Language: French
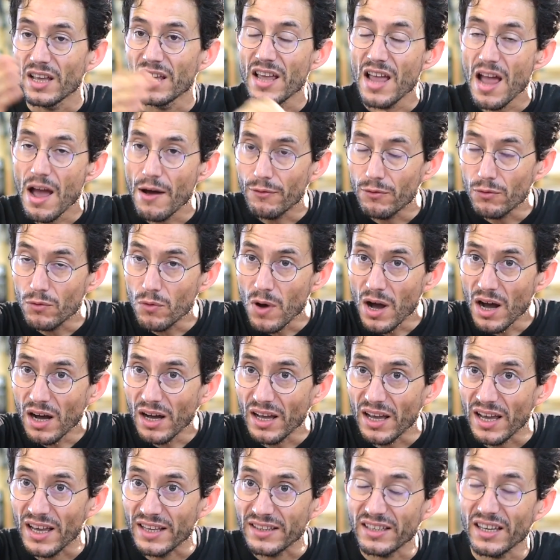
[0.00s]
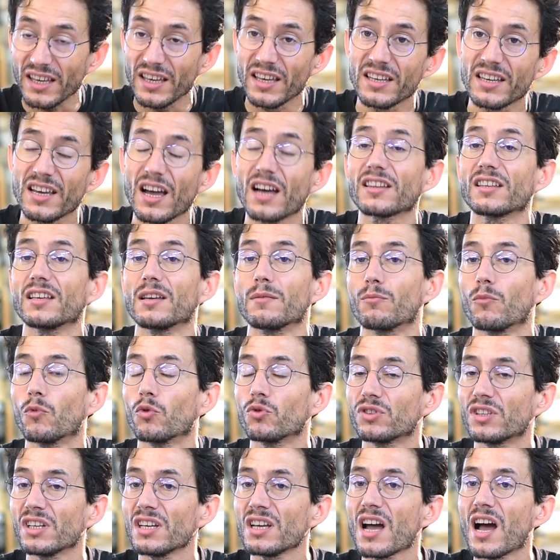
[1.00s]
et à vouloir être écartée,
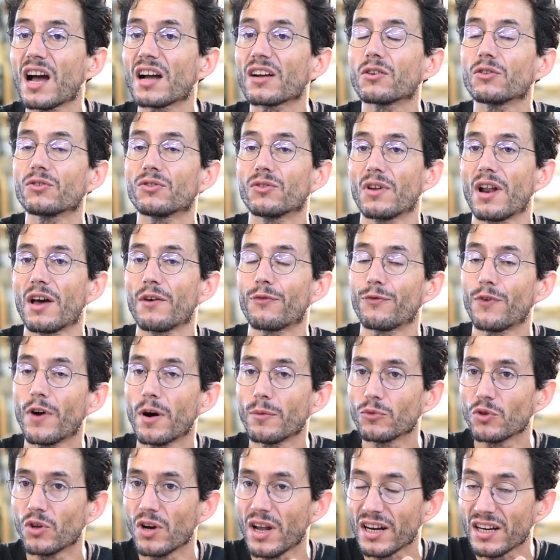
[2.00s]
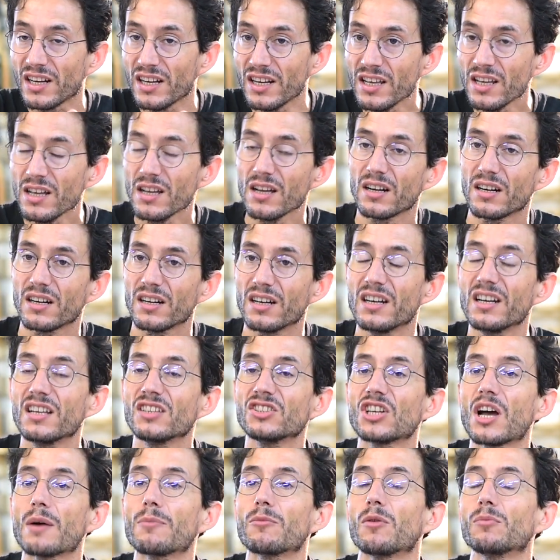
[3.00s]
montée à cause de la forme de la clé,
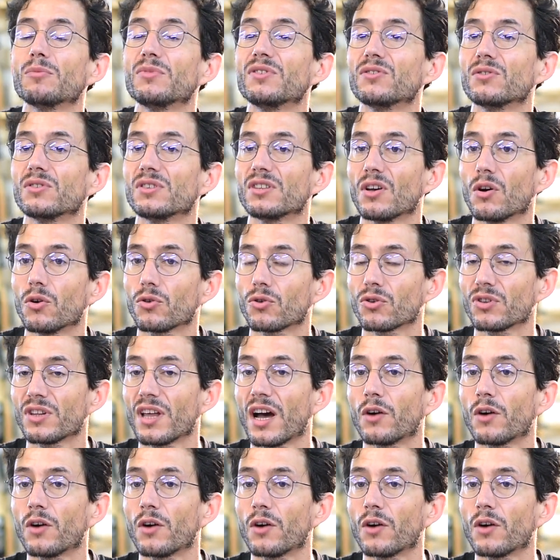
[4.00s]
légèrement biseautée en queue